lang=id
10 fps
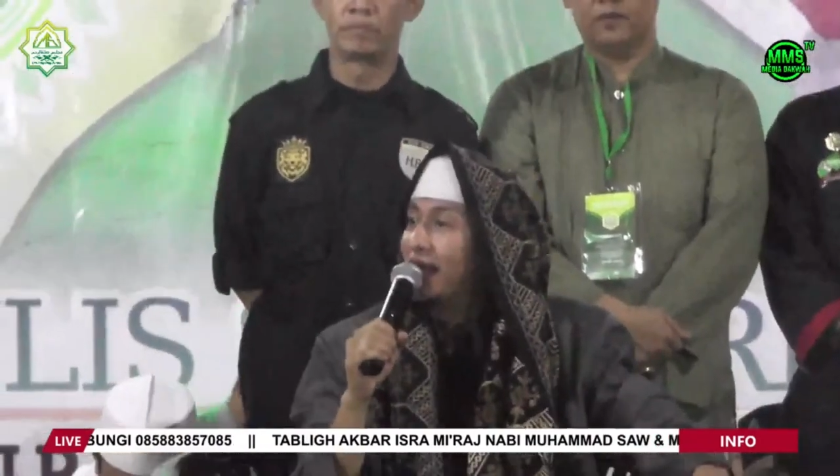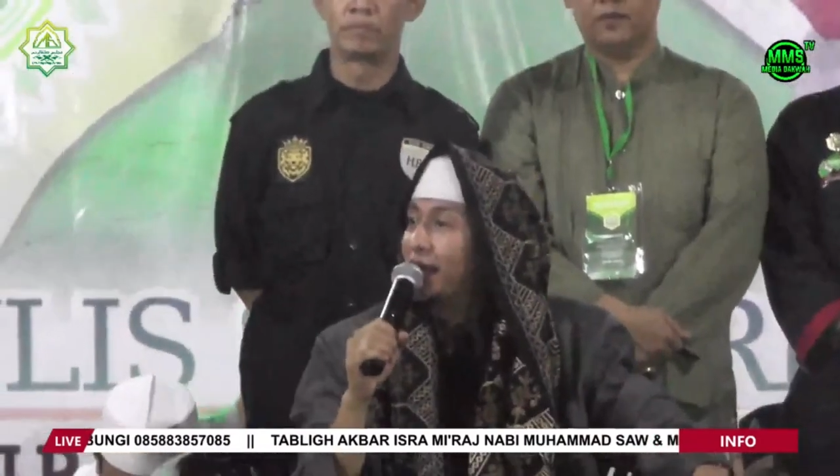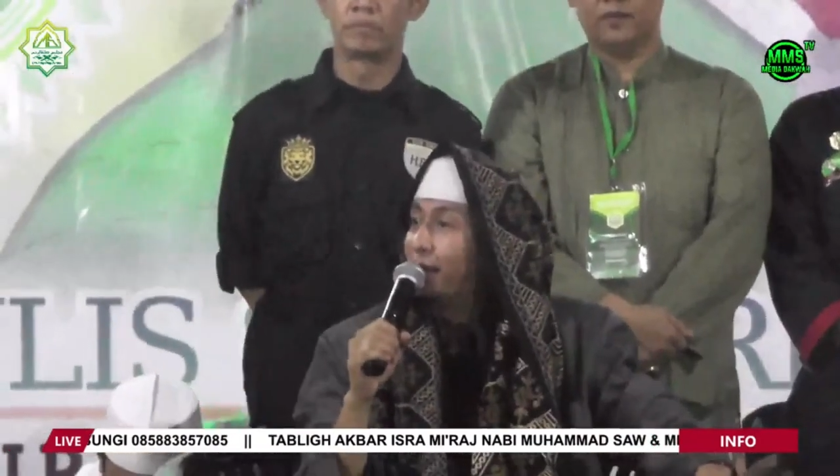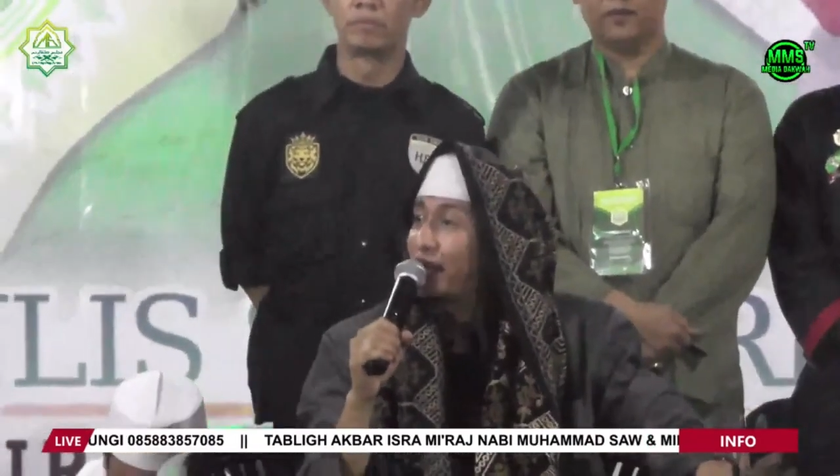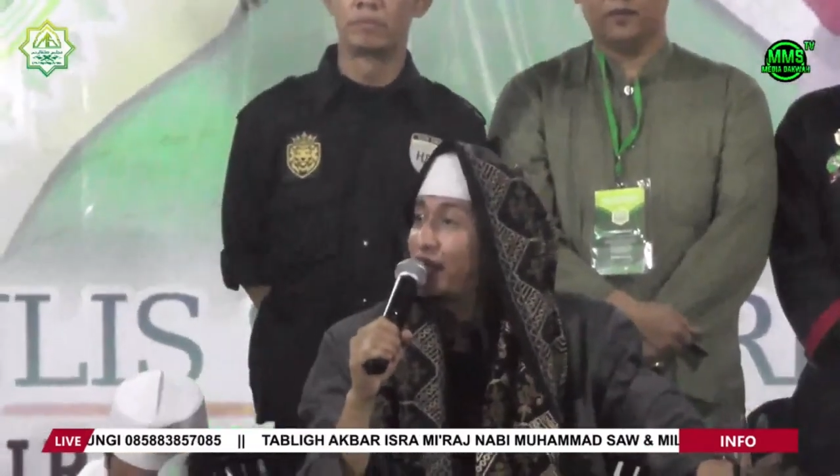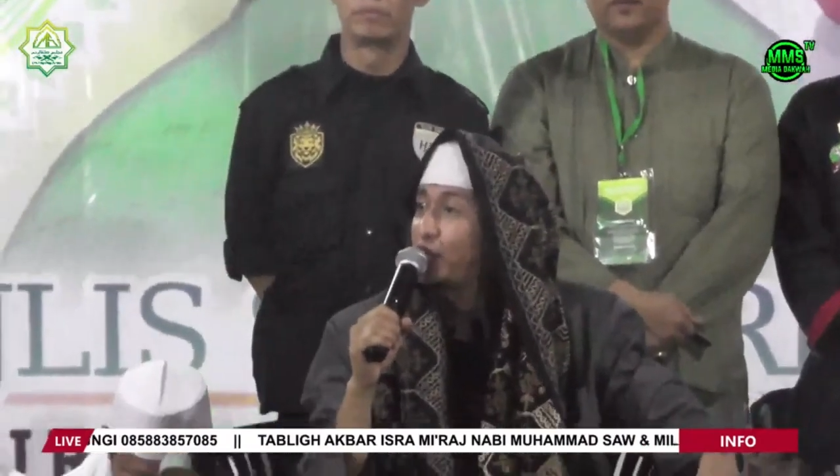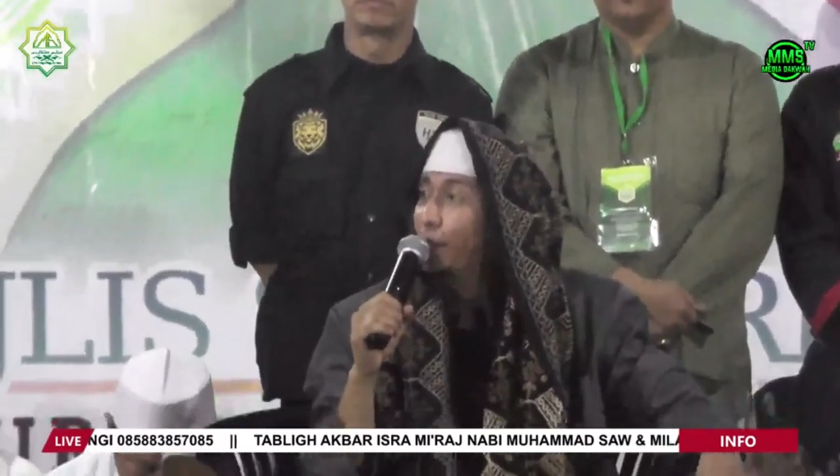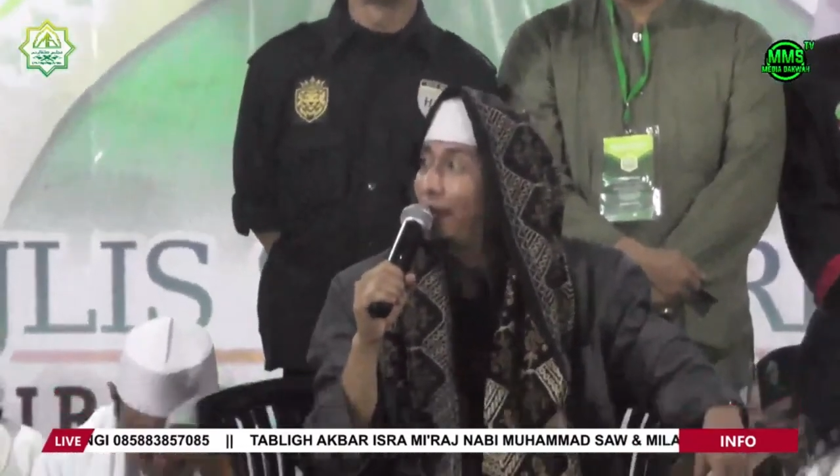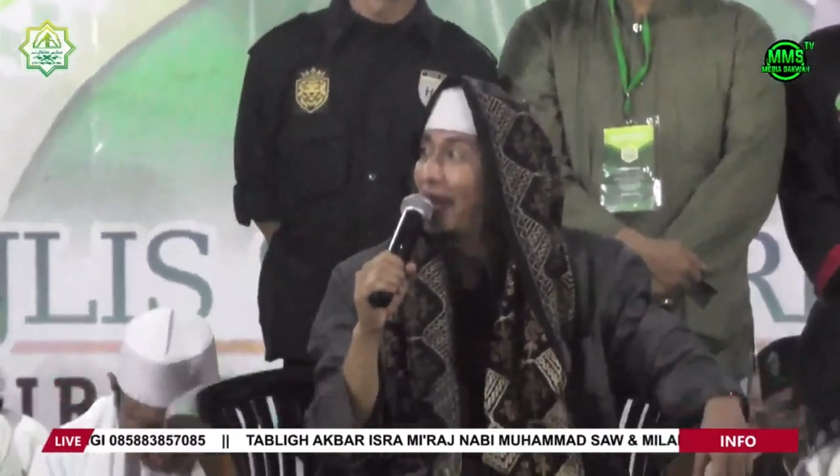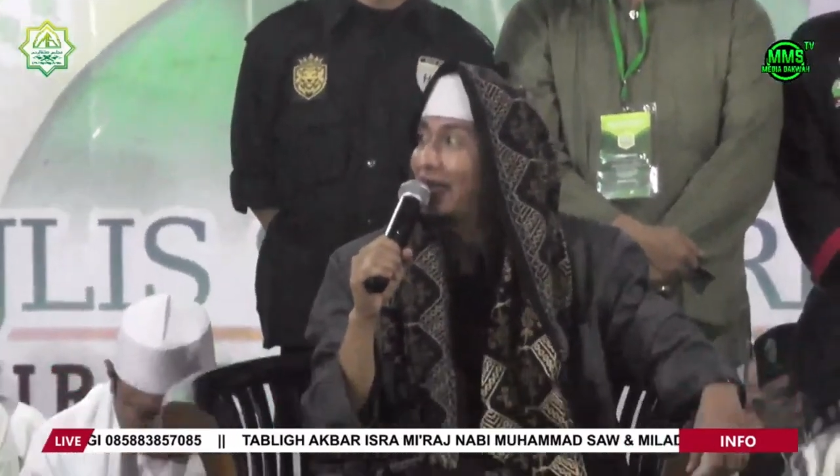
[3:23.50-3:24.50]

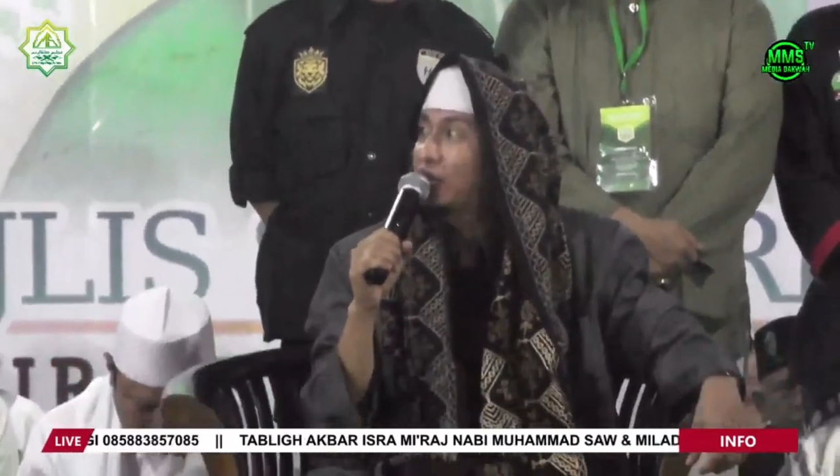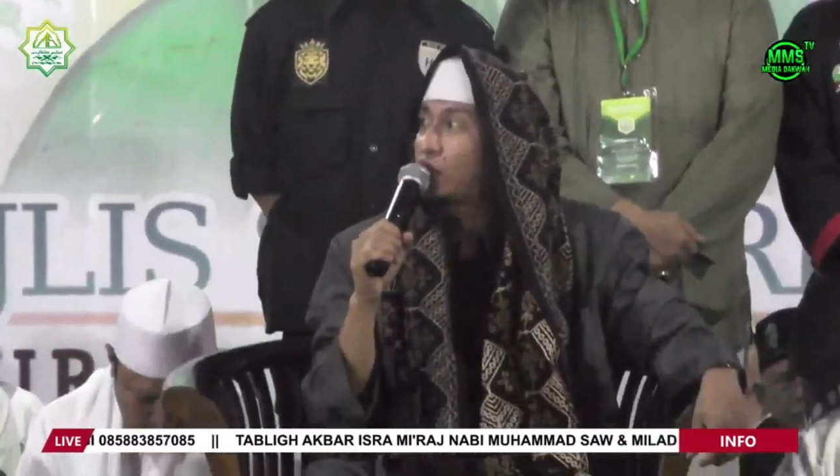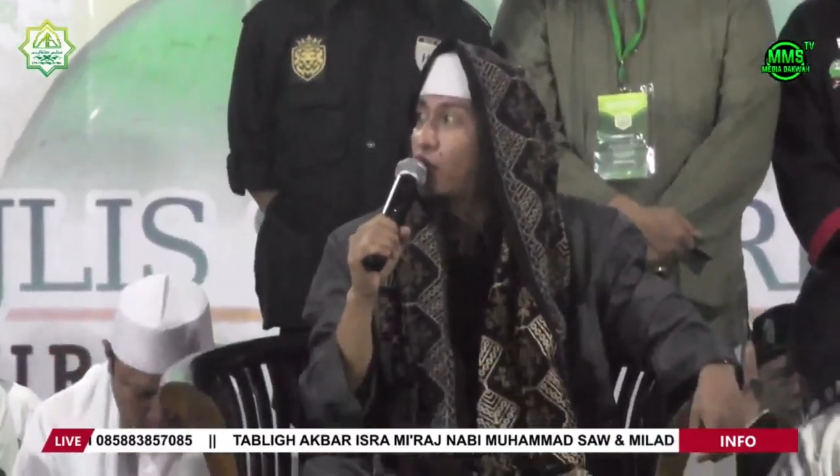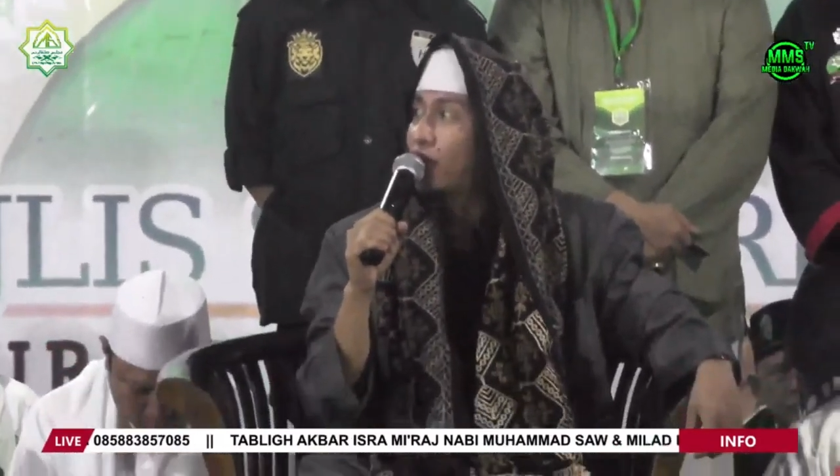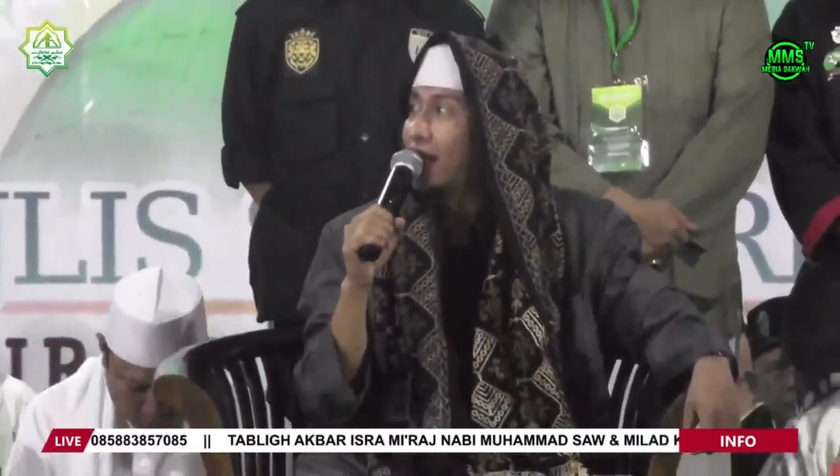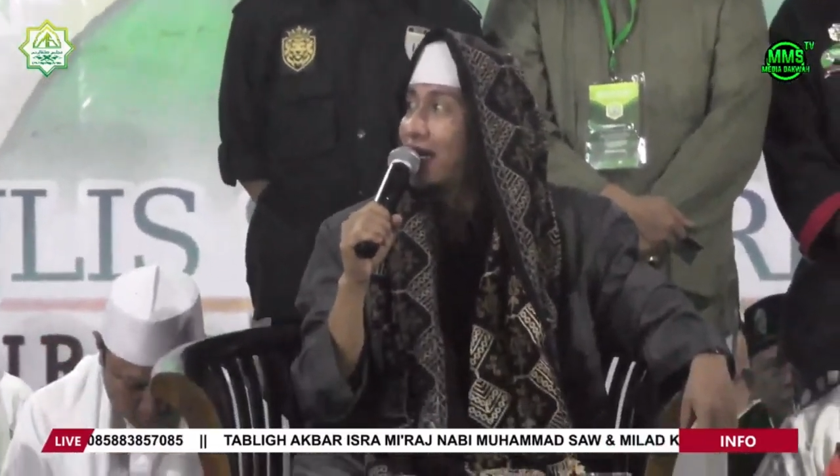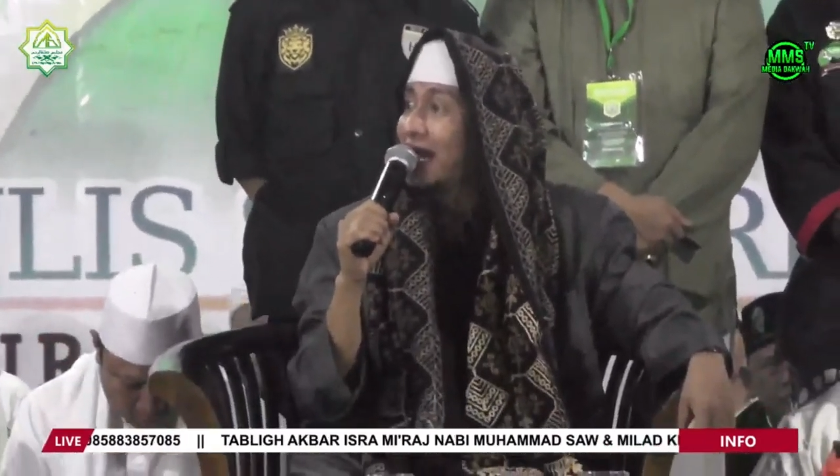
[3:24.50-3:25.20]
Perjumpaan seorang